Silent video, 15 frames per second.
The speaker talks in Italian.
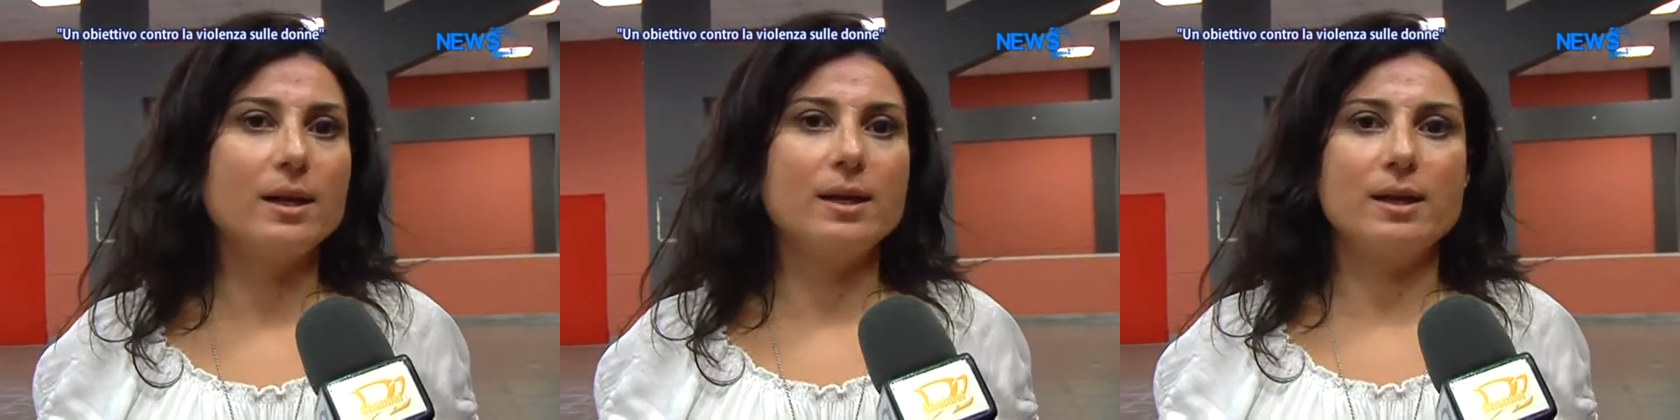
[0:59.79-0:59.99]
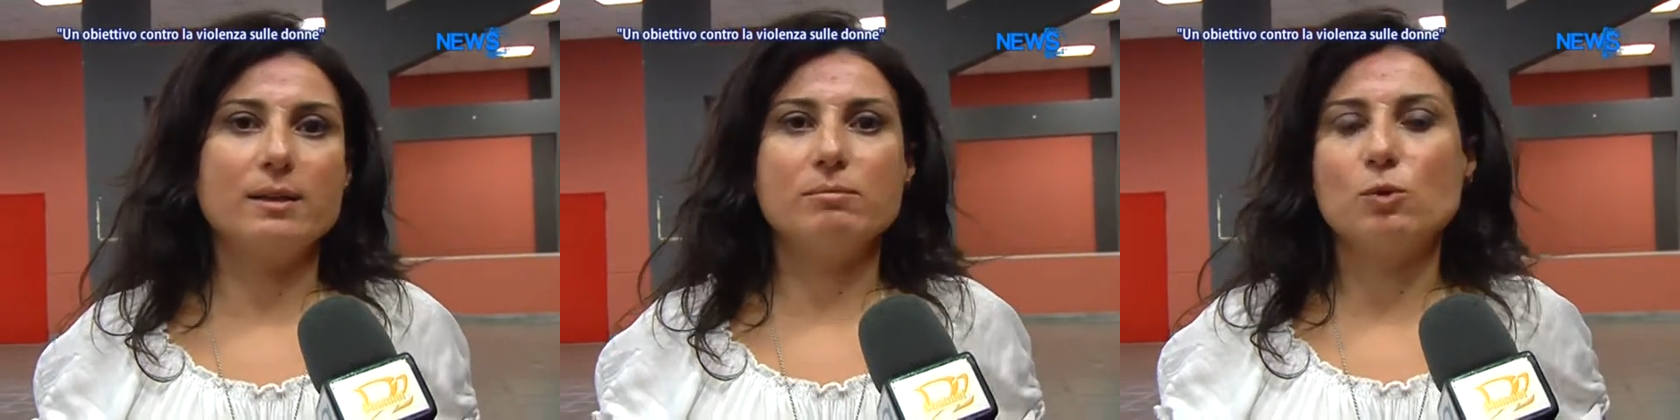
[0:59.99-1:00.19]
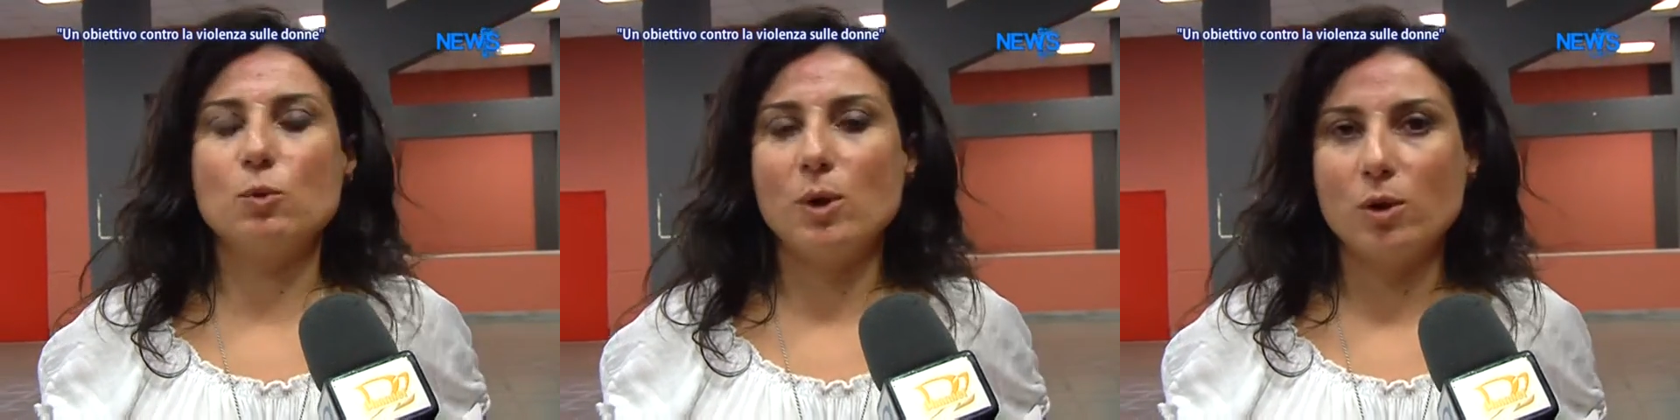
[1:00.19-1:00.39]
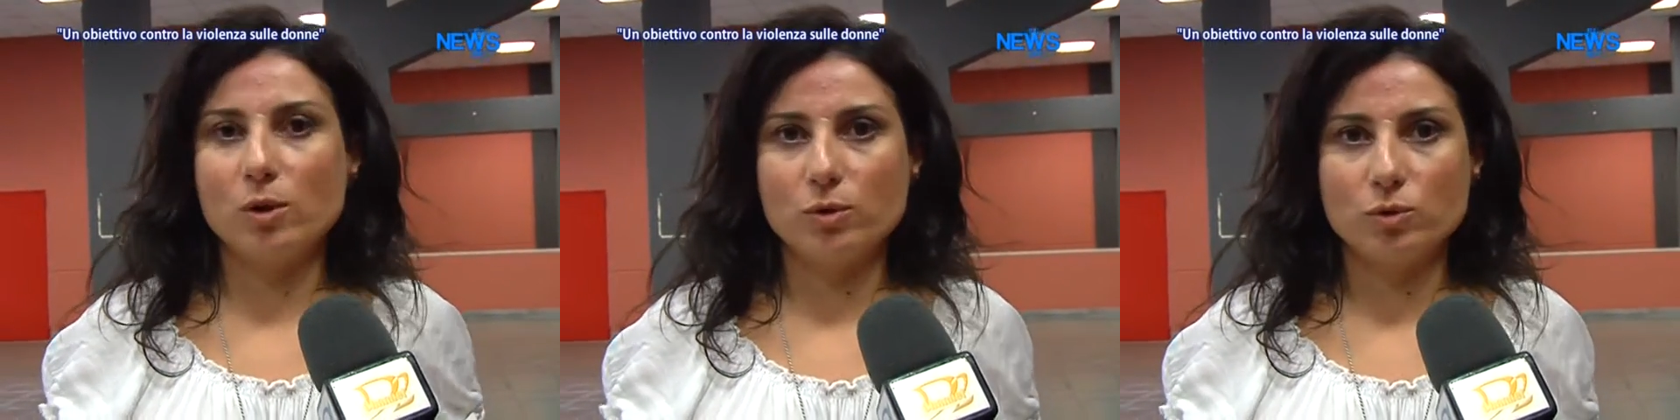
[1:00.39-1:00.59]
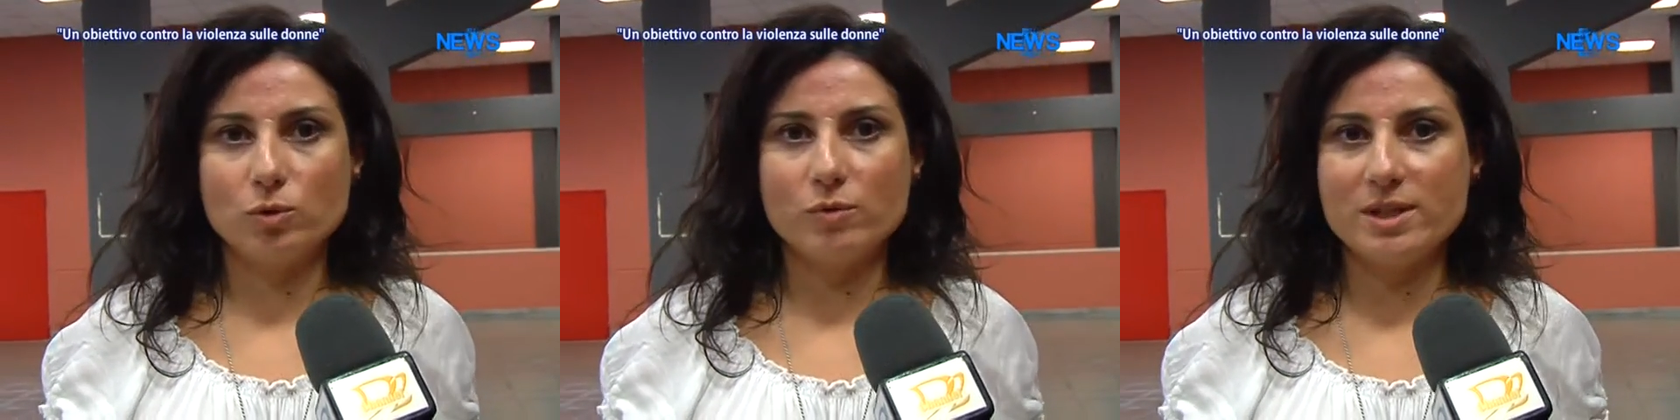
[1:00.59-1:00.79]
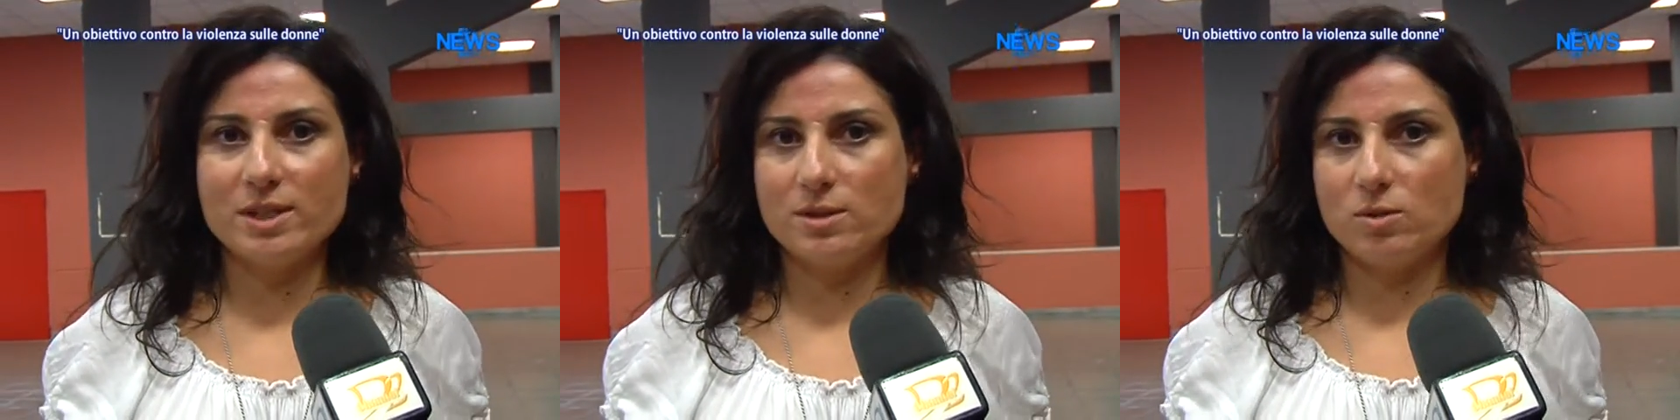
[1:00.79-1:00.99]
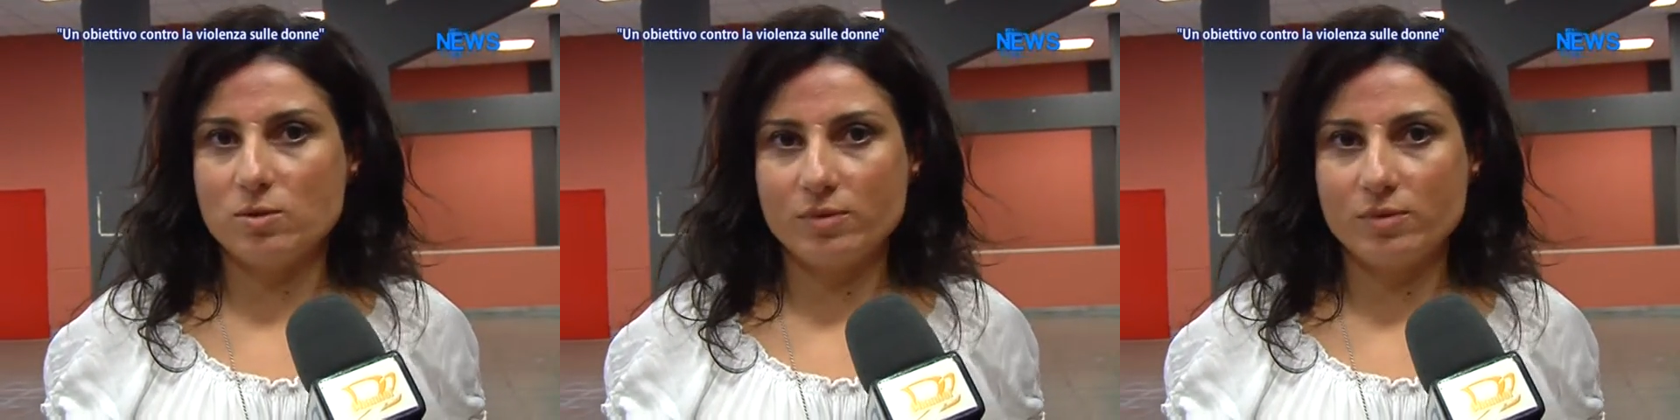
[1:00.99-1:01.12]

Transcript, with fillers: anche qualora non dovessero